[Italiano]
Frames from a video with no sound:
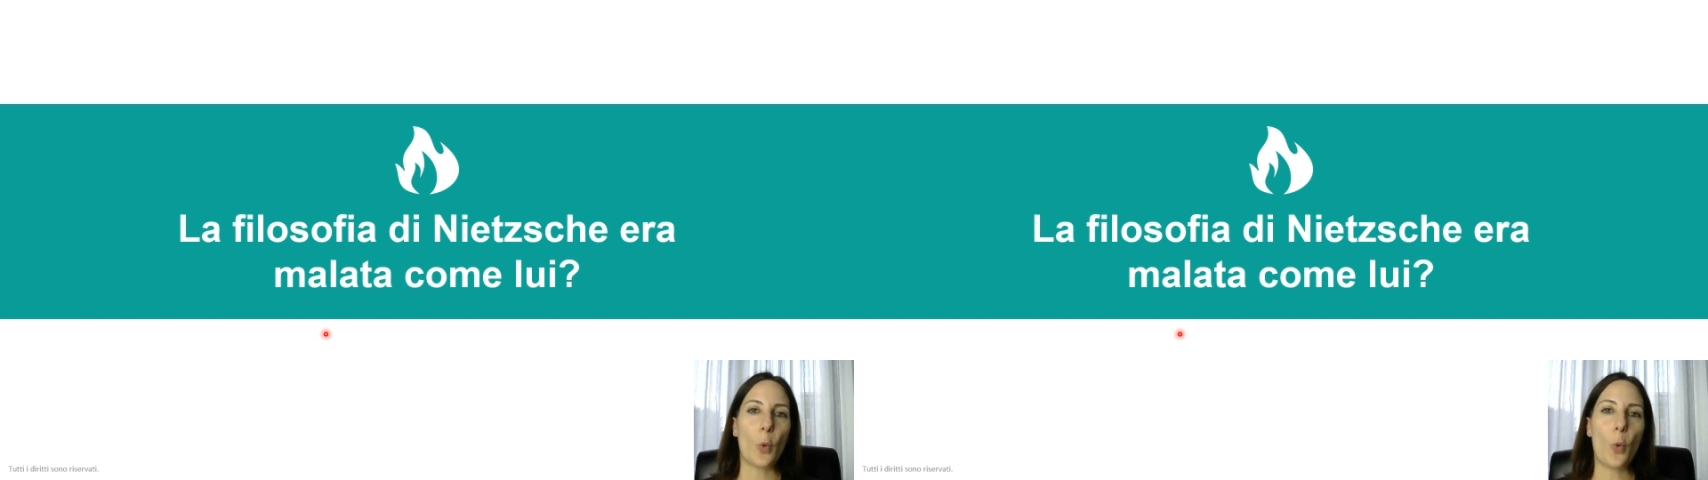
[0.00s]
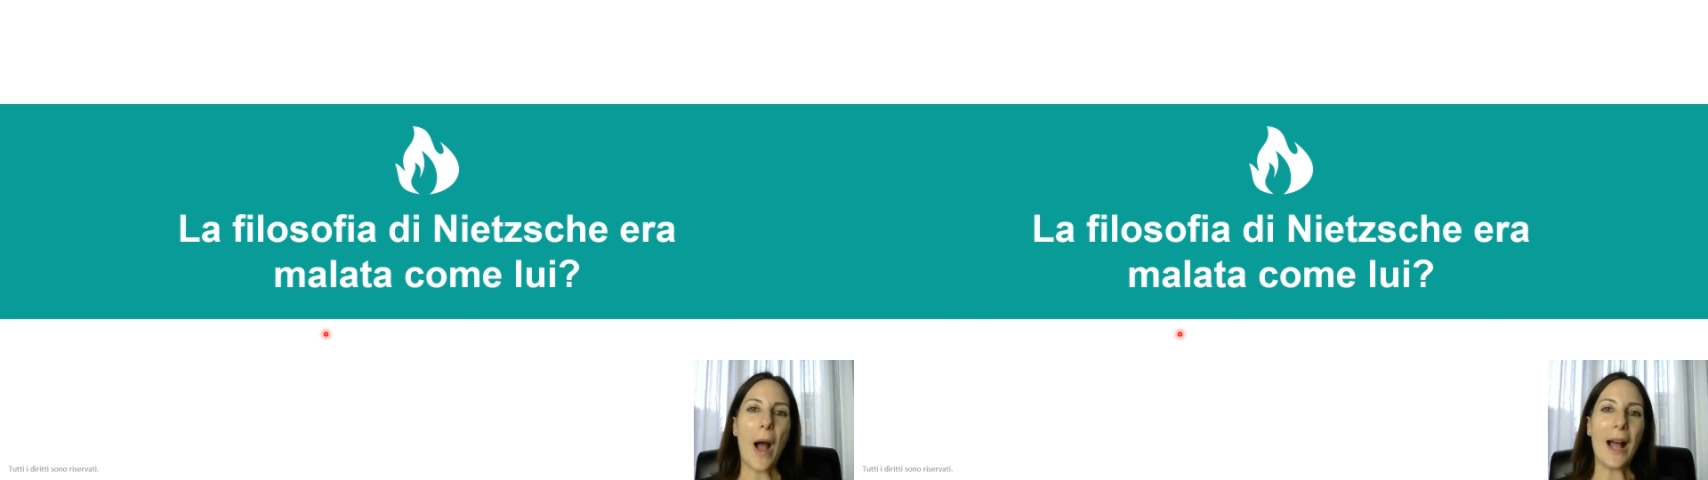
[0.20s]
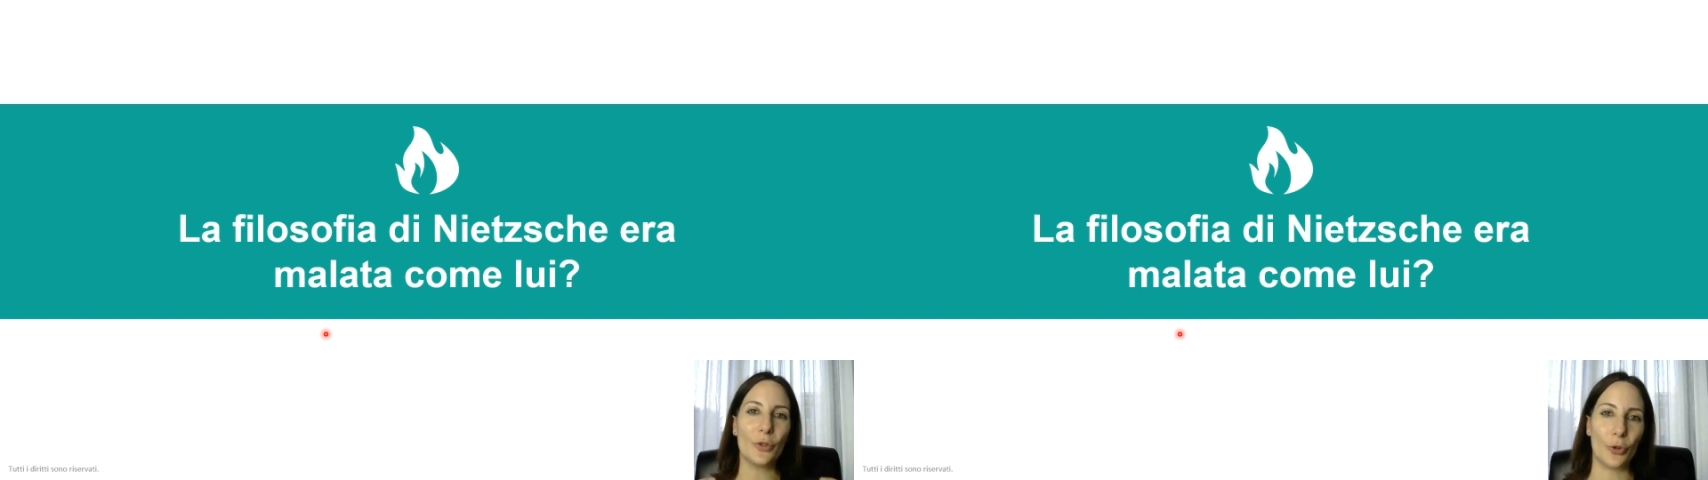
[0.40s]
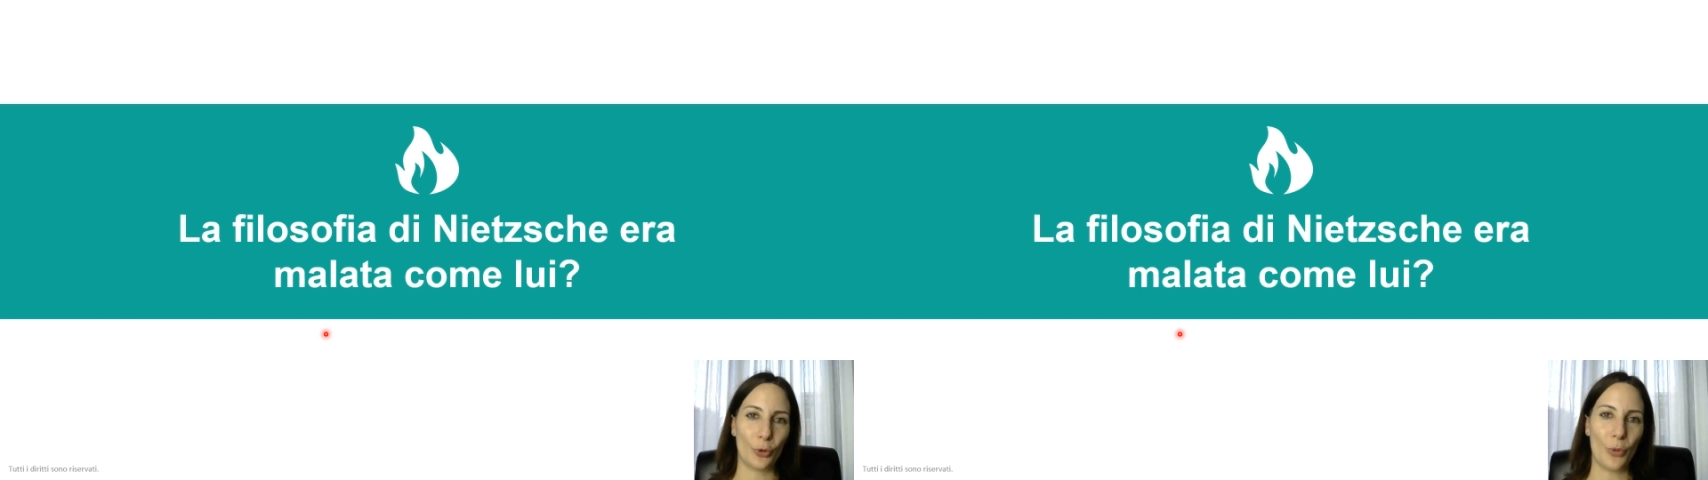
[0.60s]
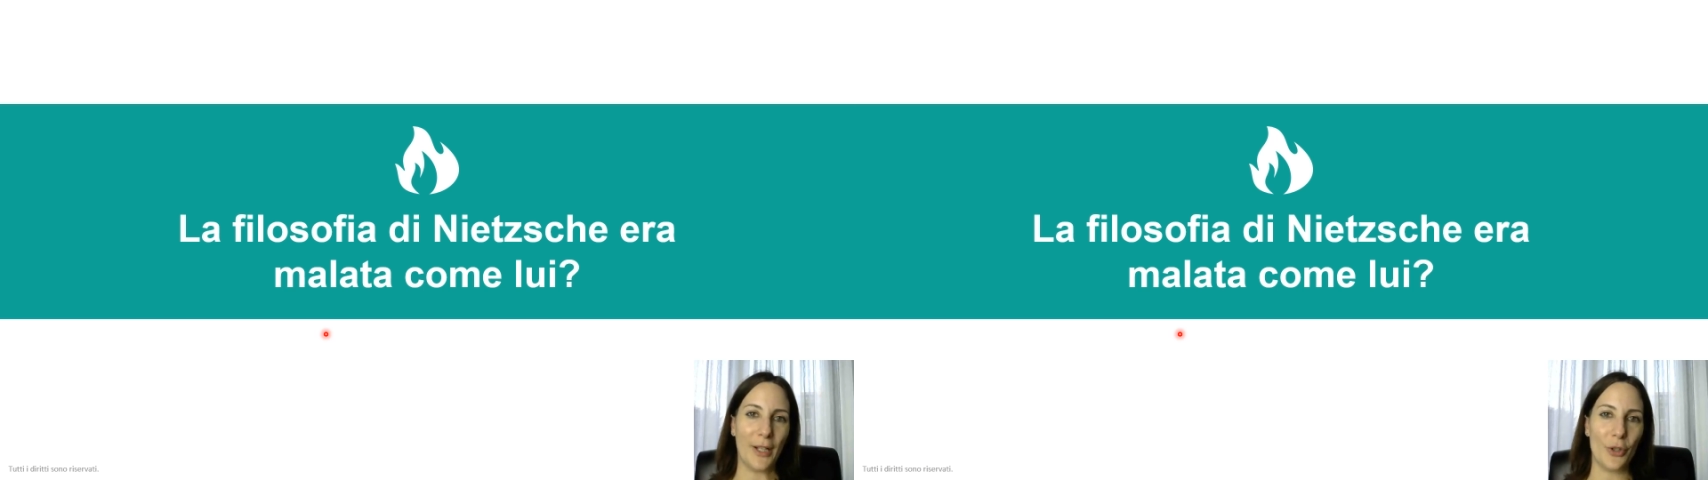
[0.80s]

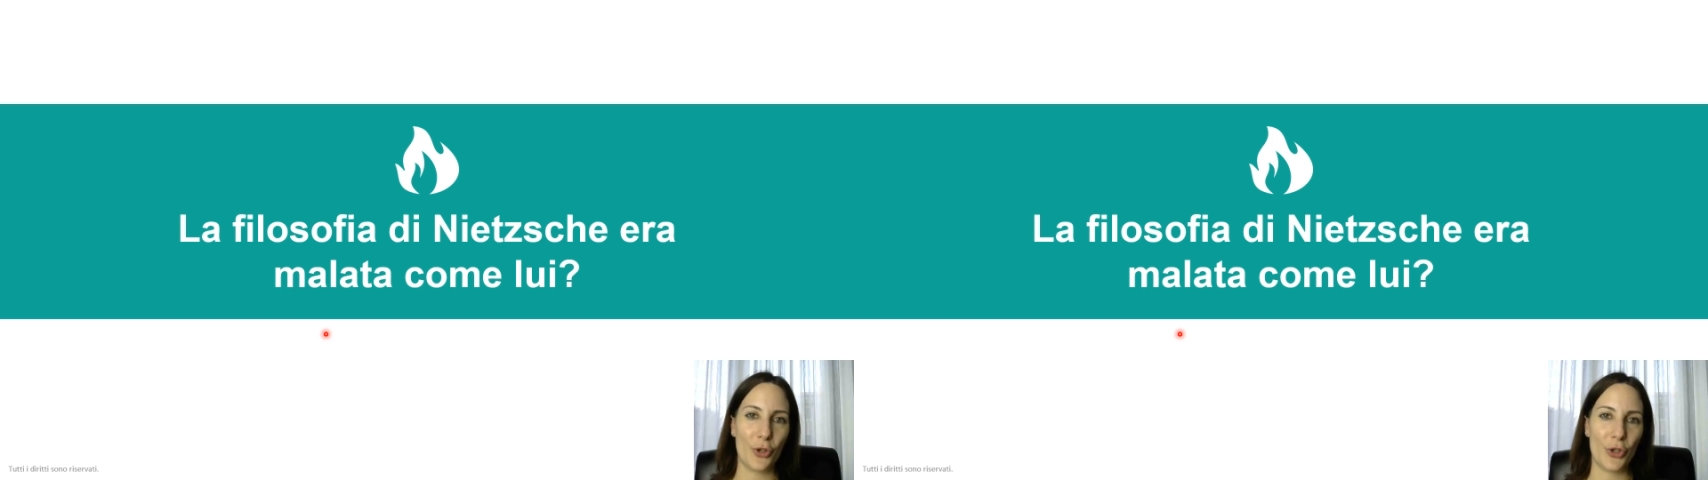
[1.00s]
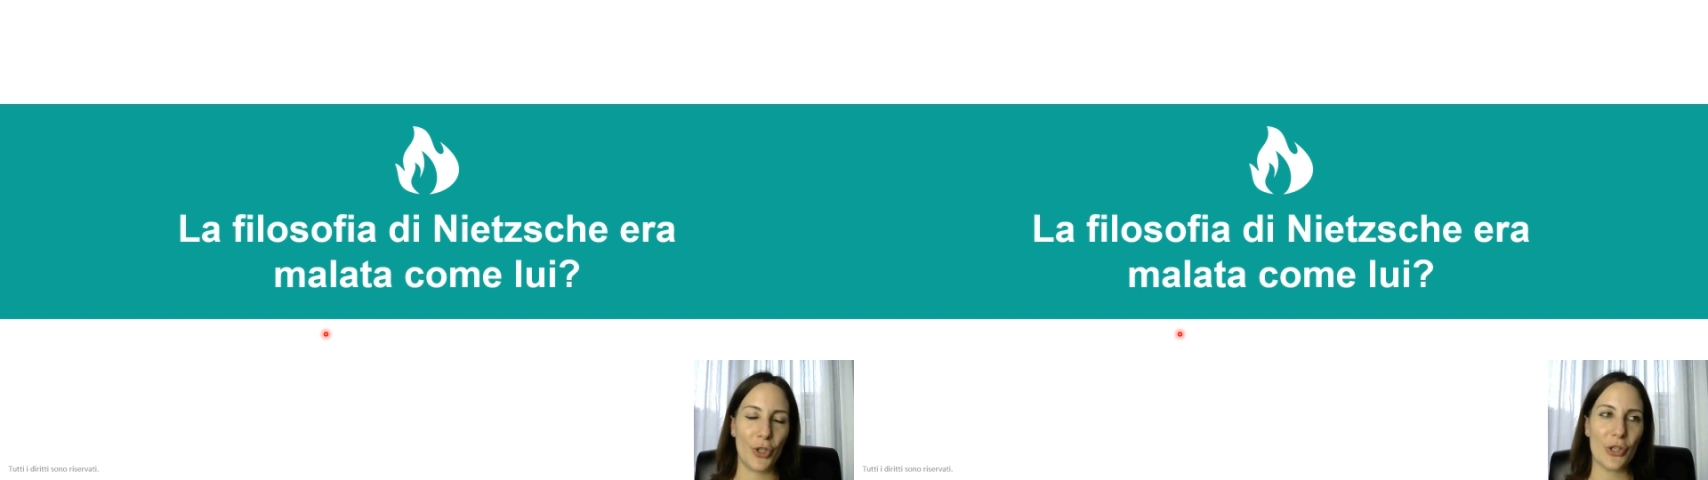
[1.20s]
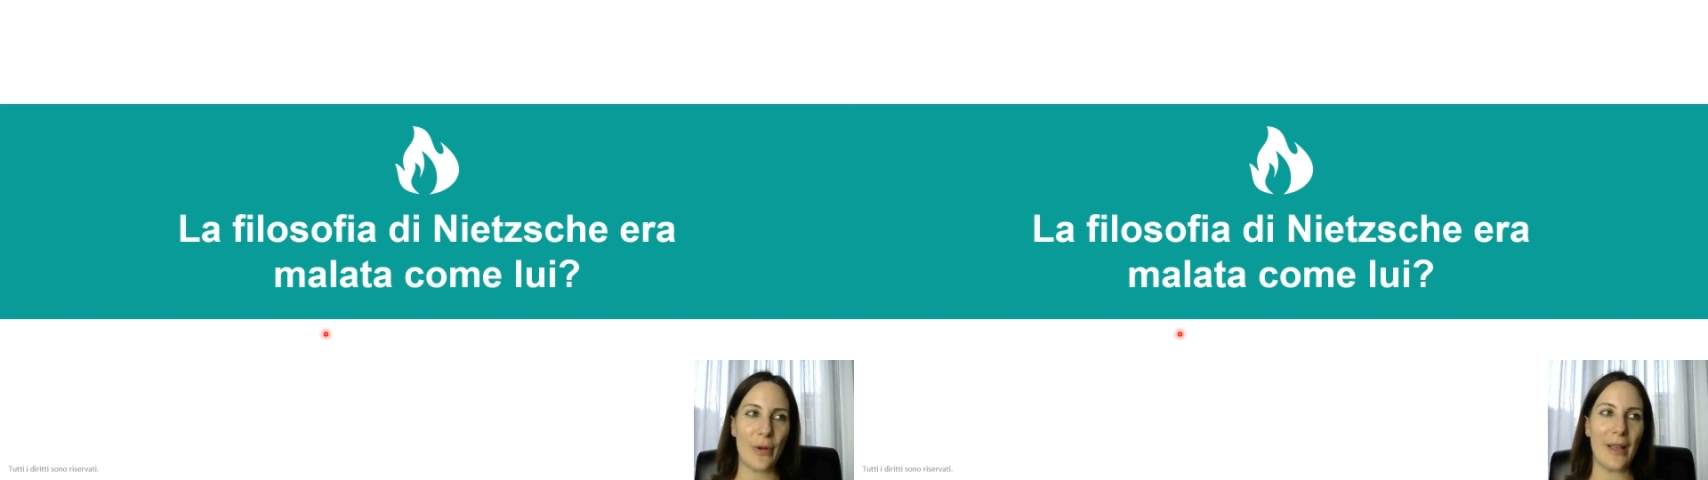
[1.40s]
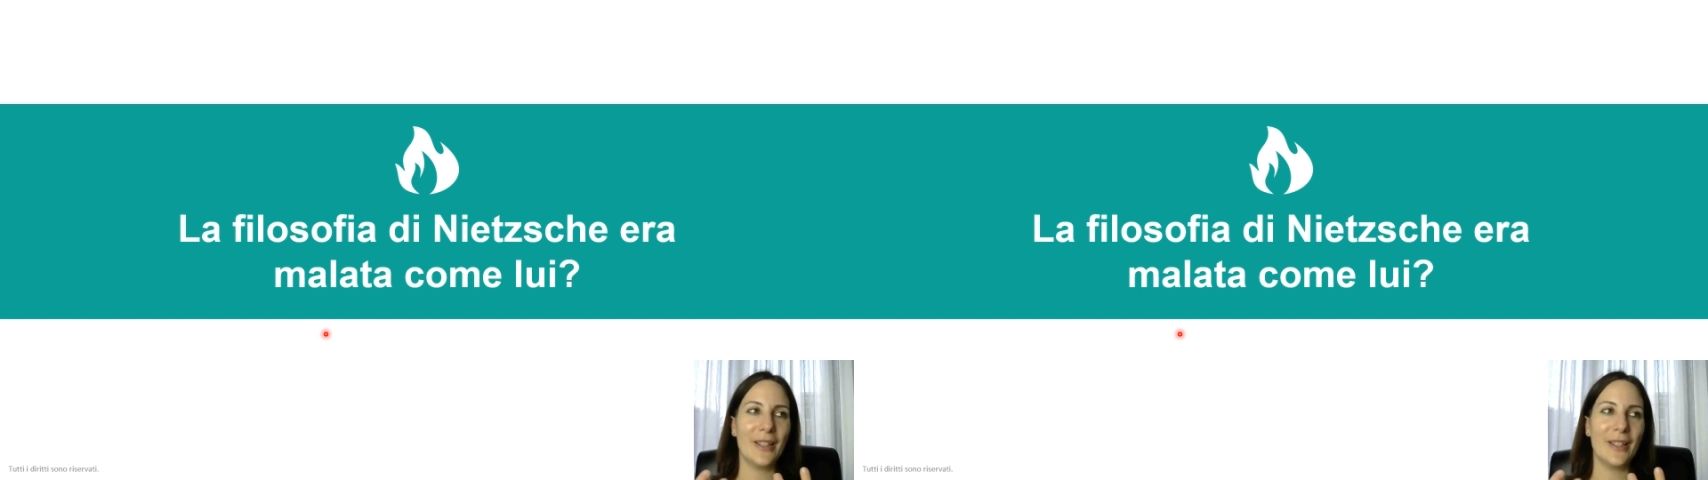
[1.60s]
quanto ha inciso?